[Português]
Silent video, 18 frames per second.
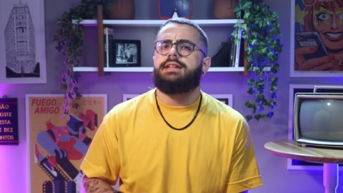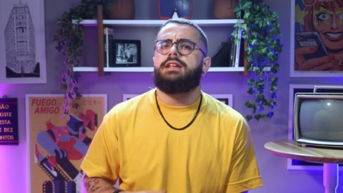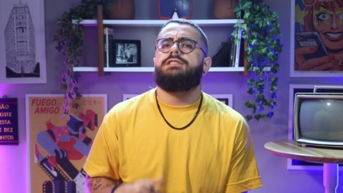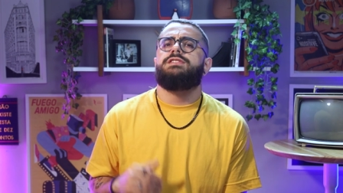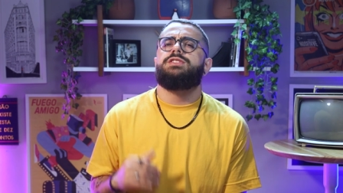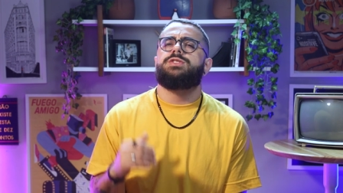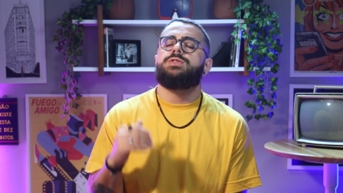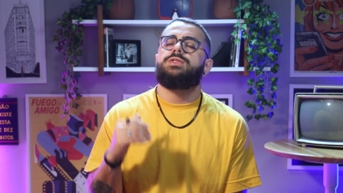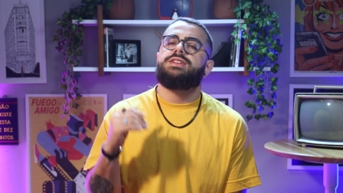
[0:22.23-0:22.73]
tem
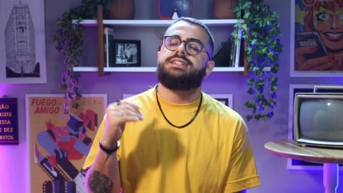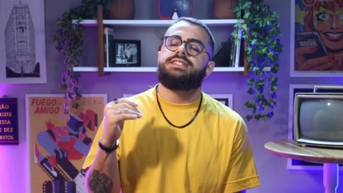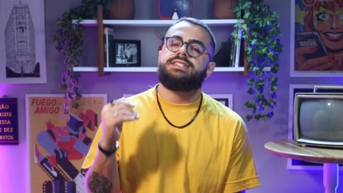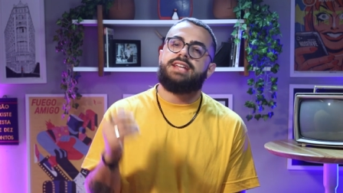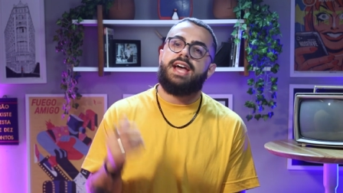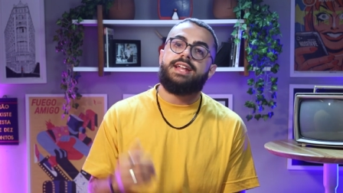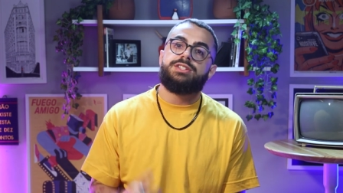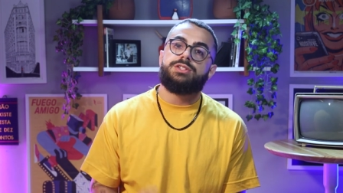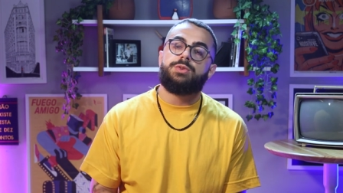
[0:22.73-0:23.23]
investidores
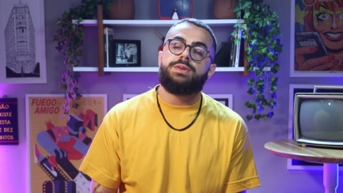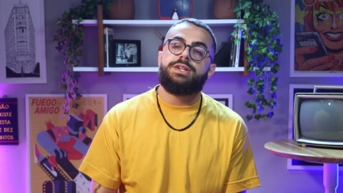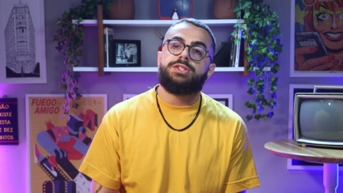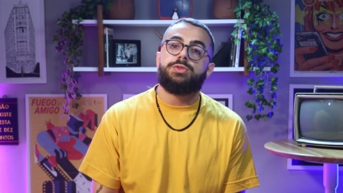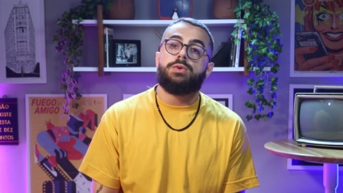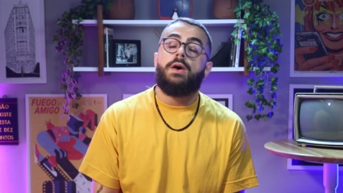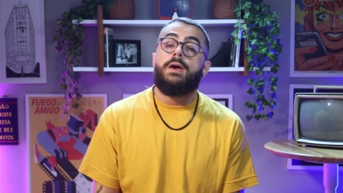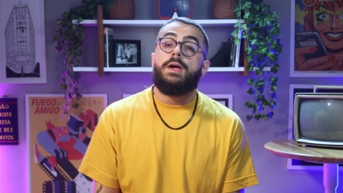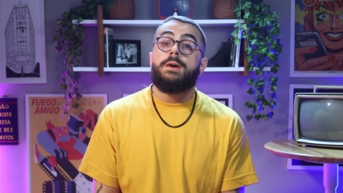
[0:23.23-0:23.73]
sérios com
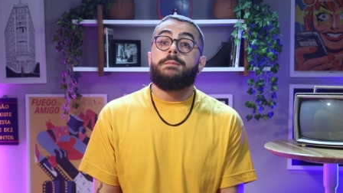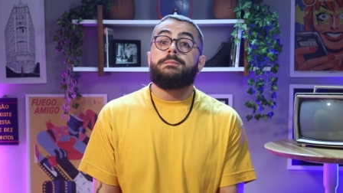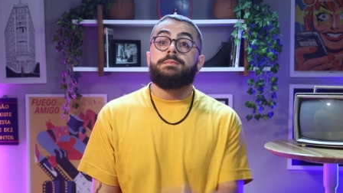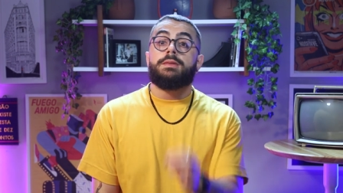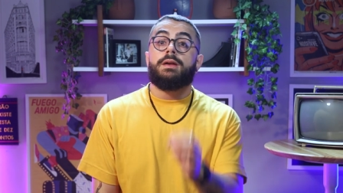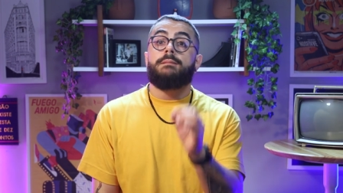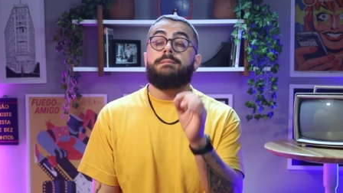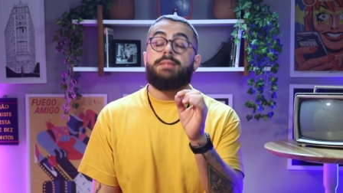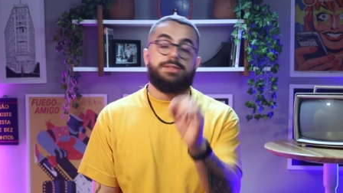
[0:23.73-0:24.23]
isso.
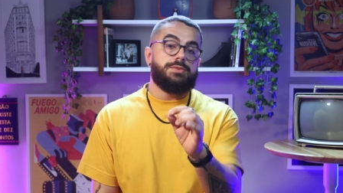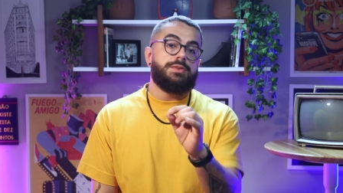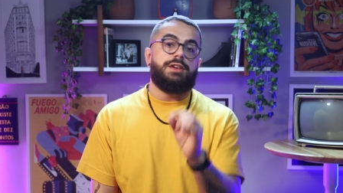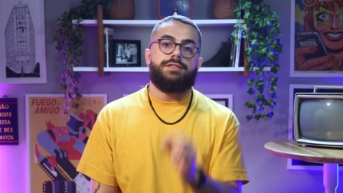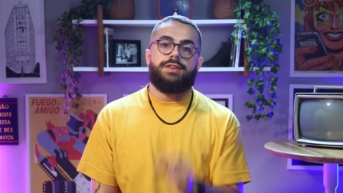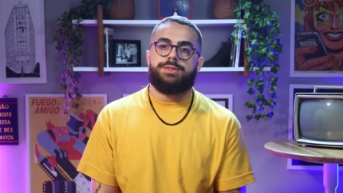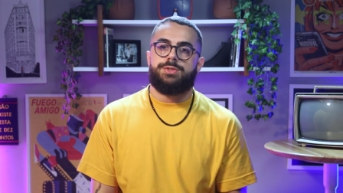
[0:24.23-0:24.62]
Mas nunca é